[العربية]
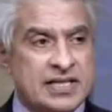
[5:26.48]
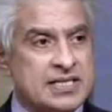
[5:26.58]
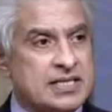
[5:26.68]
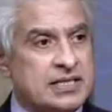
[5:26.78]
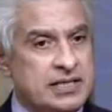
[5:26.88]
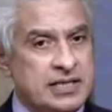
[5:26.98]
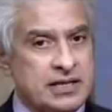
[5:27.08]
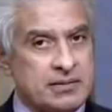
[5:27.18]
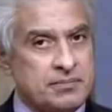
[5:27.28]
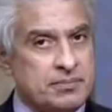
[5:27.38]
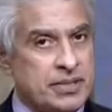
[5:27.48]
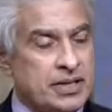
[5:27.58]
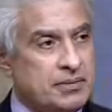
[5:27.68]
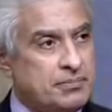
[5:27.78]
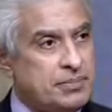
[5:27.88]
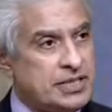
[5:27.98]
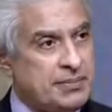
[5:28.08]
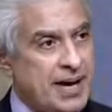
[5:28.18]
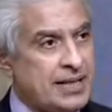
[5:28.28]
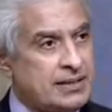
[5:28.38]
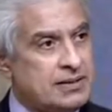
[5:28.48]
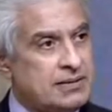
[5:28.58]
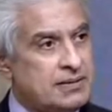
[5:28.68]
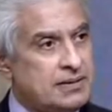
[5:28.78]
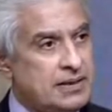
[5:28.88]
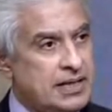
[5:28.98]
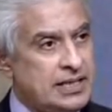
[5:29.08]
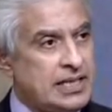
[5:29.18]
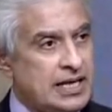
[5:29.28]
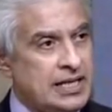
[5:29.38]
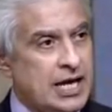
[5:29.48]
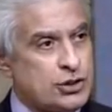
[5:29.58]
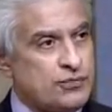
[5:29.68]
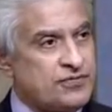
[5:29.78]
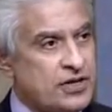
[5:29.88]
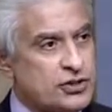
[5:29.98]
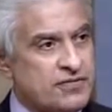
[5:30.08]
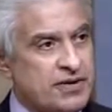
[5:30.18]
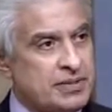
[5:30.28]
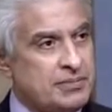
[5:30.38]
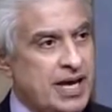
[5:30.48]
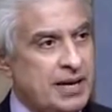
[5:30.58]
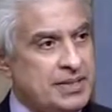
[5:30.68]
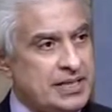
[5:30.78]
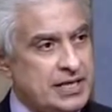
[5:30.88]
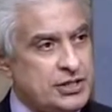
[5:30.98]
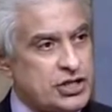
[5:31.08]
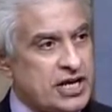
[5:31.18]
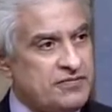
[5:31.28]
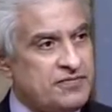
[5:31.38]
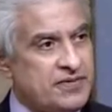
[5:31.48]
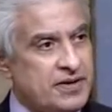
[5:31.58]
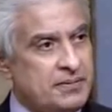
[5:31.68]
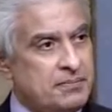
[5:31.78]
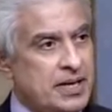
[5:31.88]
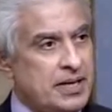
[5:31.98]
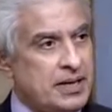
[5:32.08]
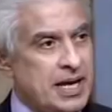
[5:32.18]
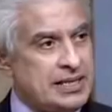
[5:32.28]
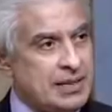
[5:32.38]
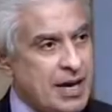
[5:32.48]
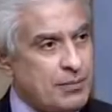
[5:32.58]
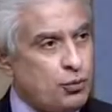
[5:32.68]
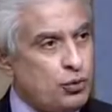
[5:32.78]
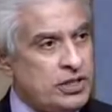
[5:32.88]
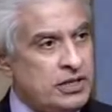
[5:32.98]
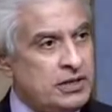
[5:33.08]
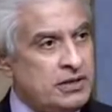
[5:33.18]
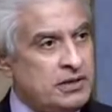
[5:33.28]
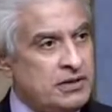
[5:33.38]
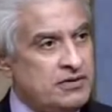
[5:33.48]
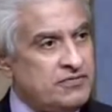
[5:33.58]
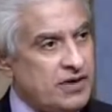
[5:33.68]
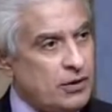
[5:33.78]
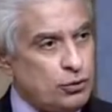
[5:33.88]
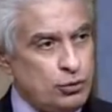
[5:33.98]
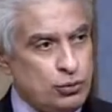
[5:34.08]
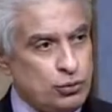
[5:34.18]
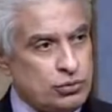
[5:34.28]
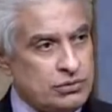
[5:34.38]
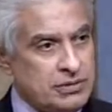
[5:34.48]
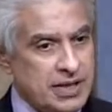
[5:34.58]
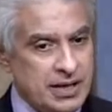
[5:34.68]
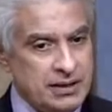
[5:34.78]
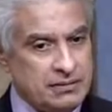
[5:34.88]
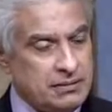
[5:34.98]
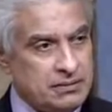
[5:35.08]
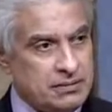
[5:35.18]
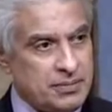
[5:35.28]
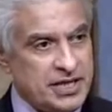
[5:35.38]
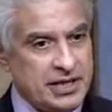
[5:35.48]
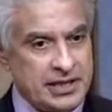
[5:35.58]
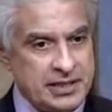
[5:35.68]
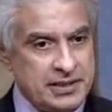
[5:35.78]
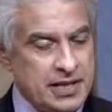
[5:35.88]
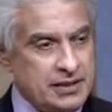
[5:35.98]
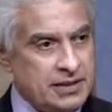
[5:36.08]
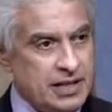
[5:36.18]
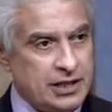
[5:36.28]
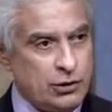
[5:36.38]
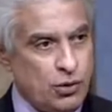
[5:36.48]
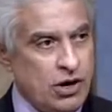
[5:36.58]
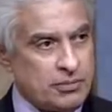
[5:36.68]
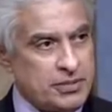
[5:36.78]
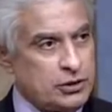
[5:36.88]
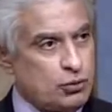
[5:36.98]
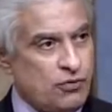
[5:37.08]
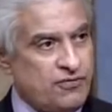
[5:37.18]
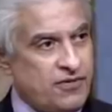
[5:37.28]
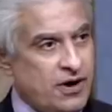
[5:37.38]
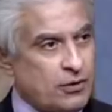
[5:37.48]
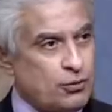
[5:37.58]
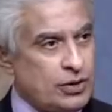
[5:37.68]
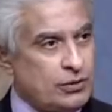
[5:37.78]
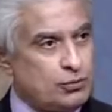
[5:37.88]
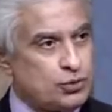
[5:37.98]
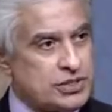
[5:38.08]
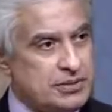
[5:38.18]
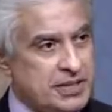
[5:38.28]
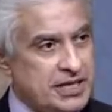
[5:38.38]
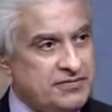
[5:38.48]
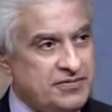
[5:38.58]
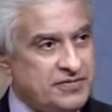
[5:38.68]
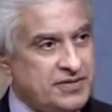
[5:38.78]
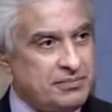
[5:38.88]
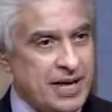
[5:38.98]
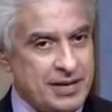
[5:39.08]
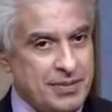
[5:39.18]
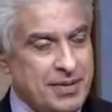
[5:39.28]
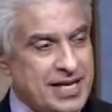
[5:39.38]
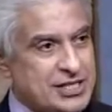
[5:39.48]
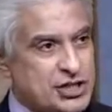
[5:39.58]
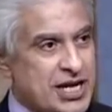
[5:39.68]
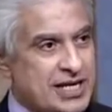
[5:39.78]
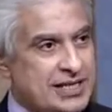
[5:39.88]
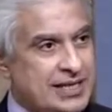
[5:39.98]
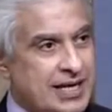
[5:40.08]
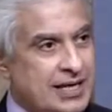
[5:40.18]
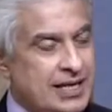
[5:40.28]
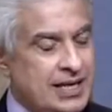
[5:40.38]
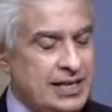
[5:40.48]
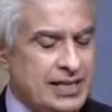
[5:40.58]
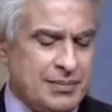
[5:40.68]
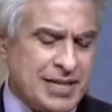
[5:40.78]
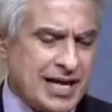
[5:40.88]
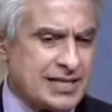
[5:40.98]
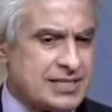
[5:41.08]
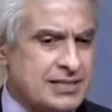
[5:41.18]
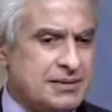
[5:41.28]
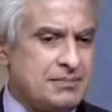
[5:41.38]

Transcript: ناس كتير بتبعت ايه ده إيه الحق شفت اشرف عبد الباقي عامل ايه شايف هل ده مقبول فاقول له ده طبيعي جدا الحوار بين الكفار والمسلمين في فيلم هيبقى بهذا الشكل يعني لا بالعكس